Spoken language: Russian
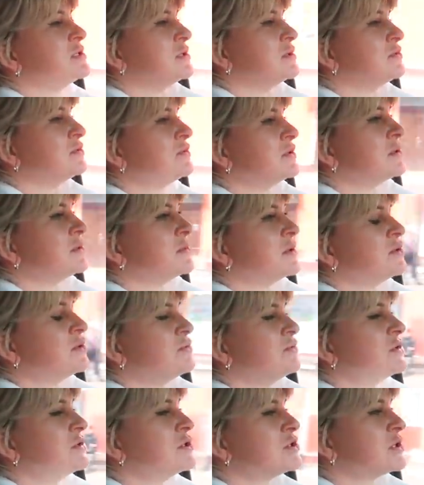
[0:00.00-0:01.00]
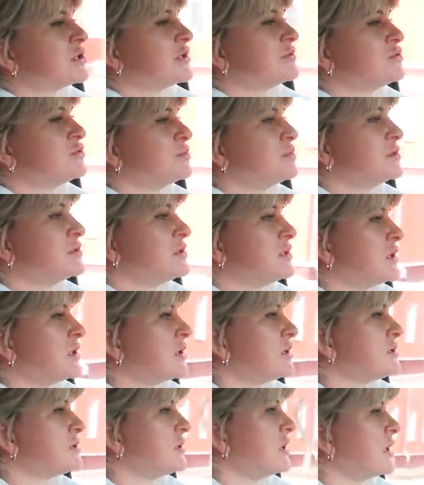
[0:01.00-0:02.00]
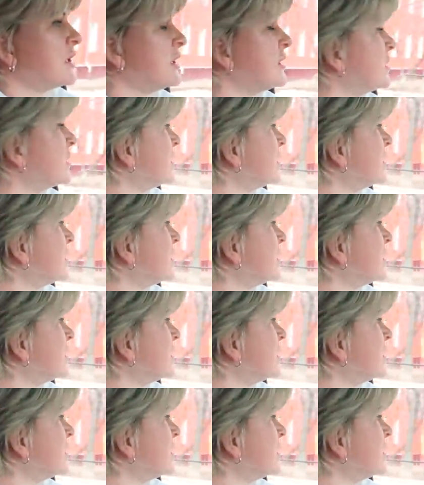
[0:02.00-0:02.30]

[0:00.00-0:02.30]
Но ну, в этом году видишь, как все быстро растаяло.